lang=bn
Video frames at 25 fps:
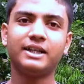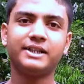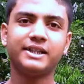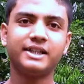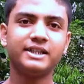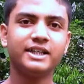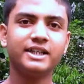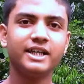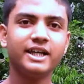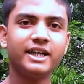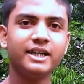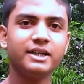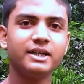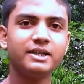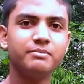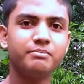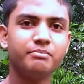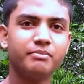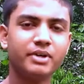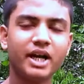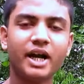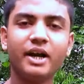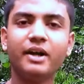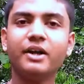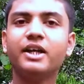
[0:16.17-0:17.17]
আর তাদের এই
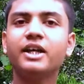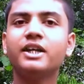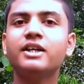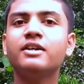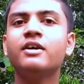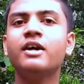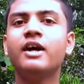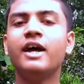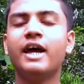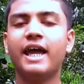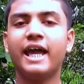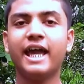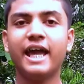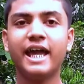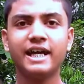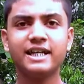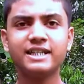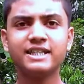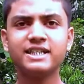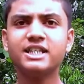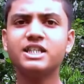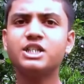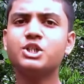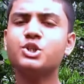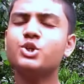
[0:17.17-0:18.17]
ব্র্যান্ডের
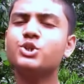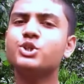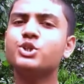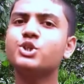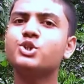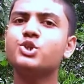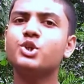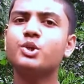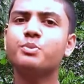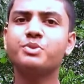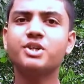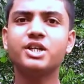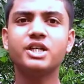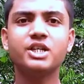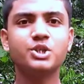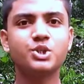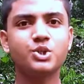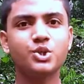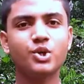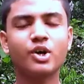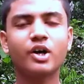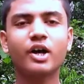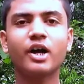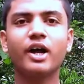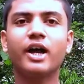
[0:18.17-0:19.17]
এক্স সিরিজটা হচ্ছে সবচেয়ে
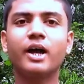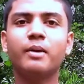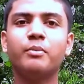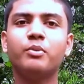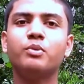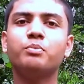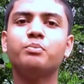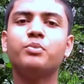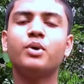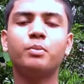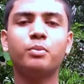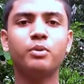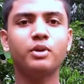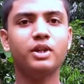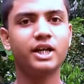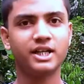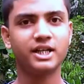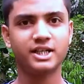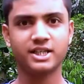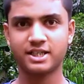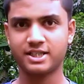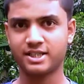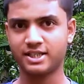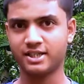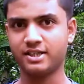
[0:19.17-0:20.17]
স্ট্রং এবং
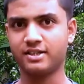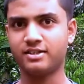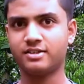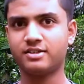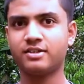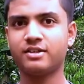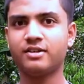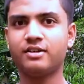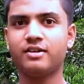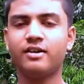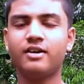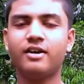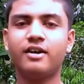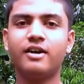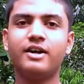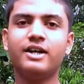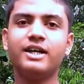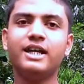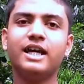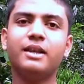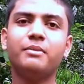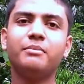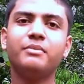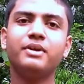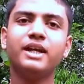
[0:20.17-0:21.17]
পপুলার একটা সিরিজ
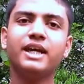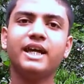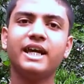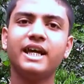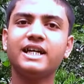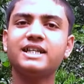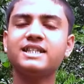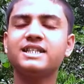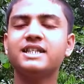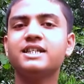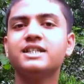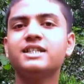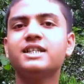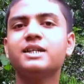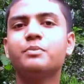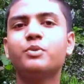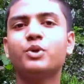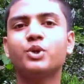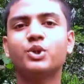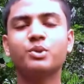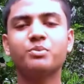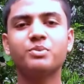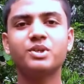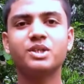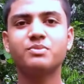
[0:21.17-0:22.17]
রিয়ালমির এক্স সিরিজের
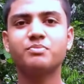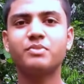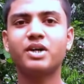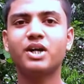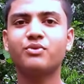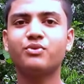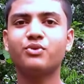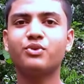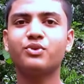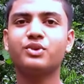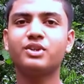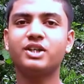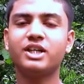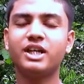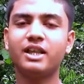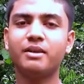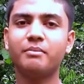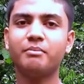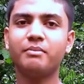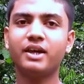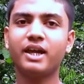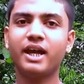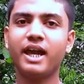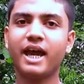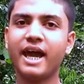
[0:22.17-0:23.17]
প্রথম স্মার্টফোন
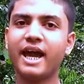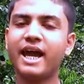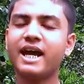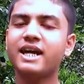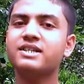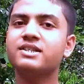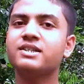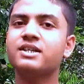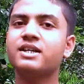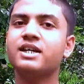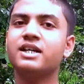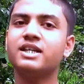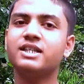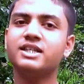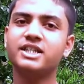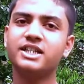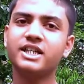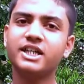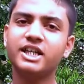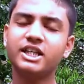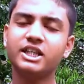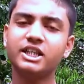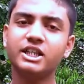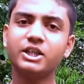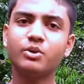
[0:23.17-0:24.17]
রিয়েলমি এক্স
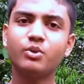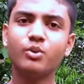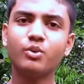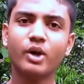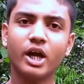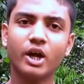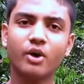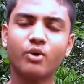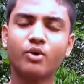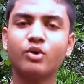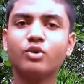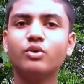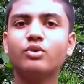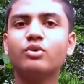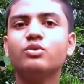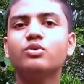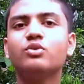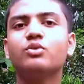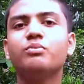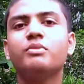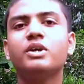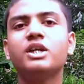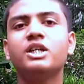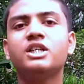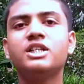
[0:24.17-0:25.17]
যেটা কিন্তু এখন
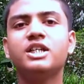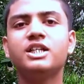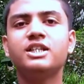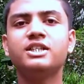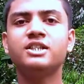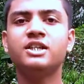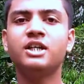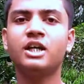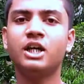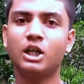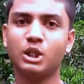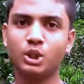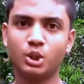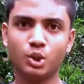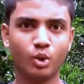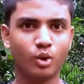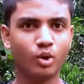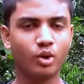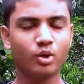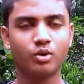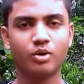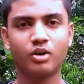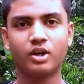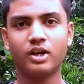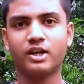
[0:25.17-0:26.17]
কিন্তু মিড
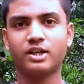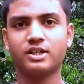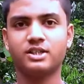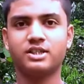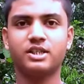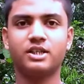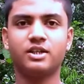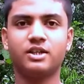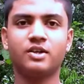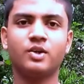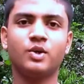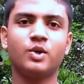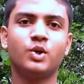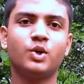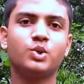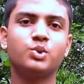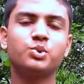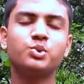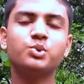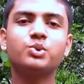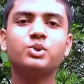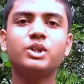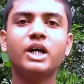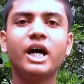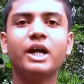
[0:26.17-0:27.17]
দহল করে রাখছে
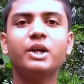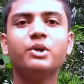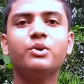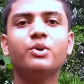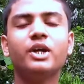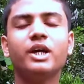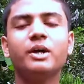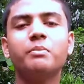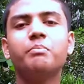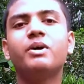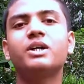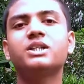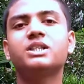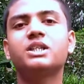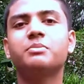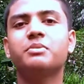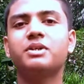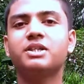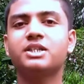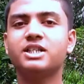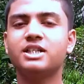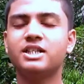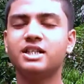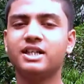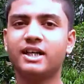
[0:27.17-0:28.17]
শুধু তাই নয় এর
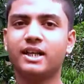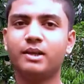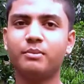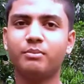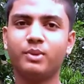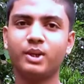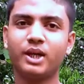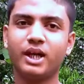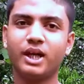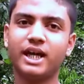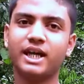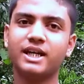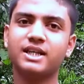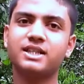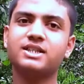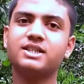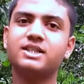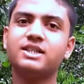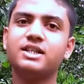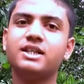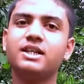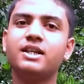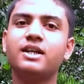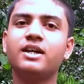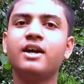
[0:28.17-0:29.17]
পাশাপাশি রিয়েলমি এক্স
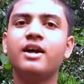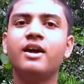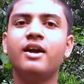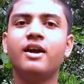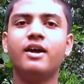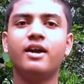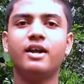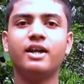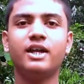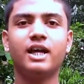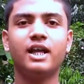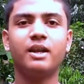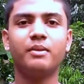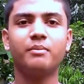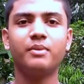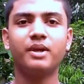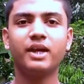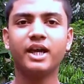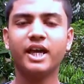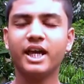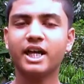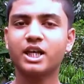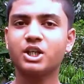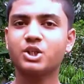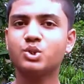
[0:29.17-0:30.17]
টি
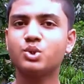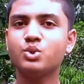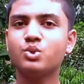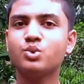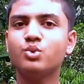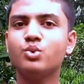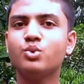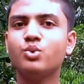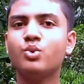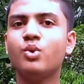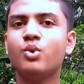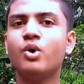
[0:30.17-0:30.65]
রিয়েলমি এক্স টু